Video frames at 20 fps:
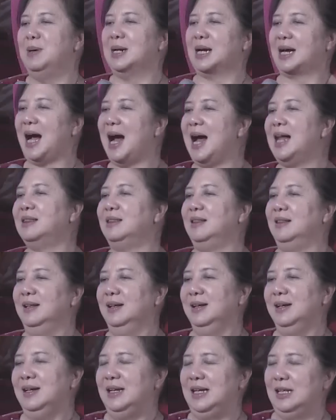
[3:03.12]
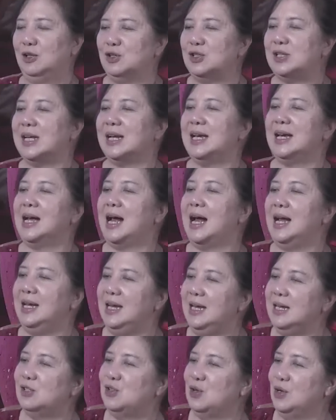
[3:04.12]
berkat itu
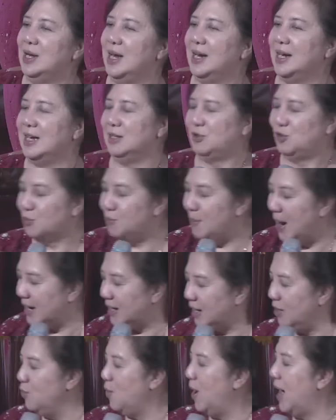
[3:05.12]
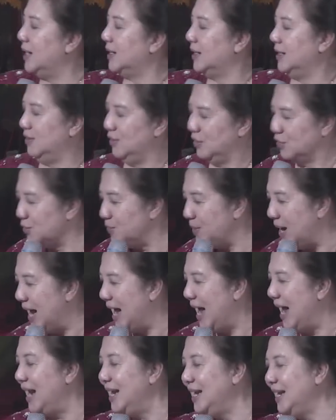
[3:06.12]
seringkali saudara cuma keluar gitu loh, cuma
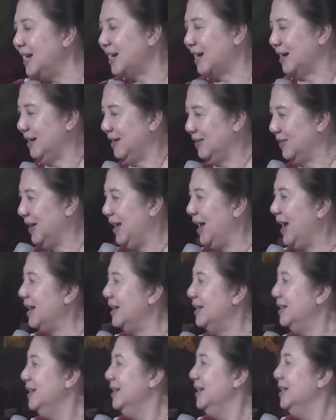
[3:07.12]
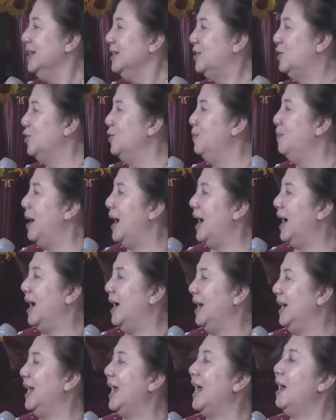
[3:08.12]
ngalir gitu ya.
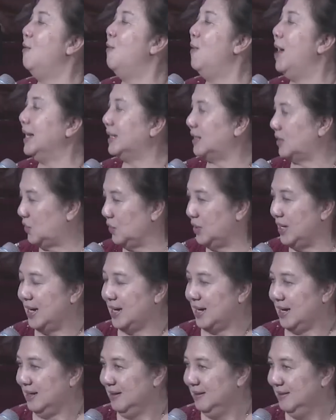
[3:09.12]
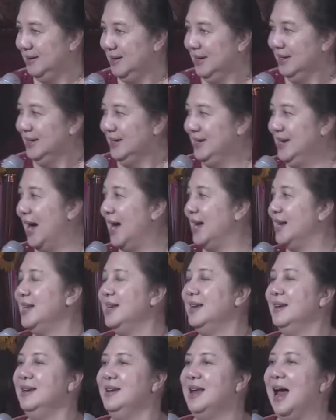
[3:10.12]
Cuma lewat saudara. Ndak
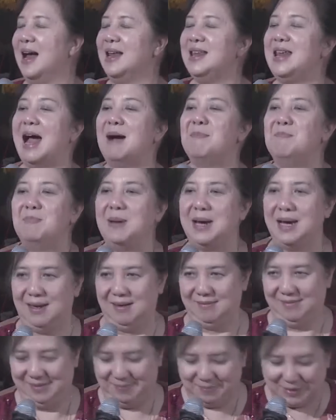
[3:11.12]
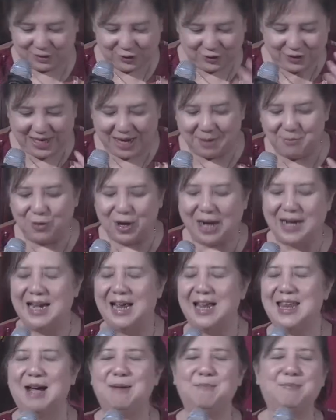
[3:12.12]
ndak nyampe. Maksudnya bukan
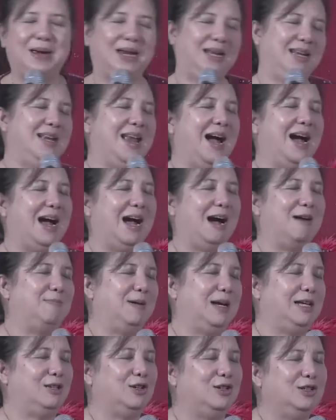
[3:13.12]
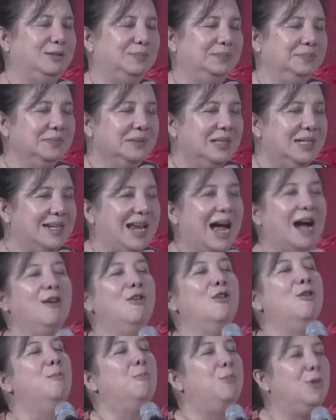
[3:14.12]
ndak nyampe, ndak apa itu? Ndak
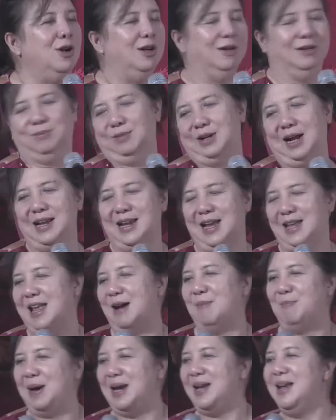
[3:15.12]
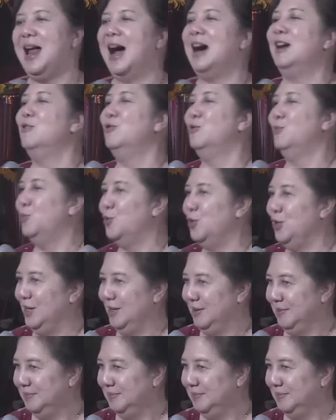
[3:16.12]
ngumpul, bukan ndak nyampe, ndak ngumpul.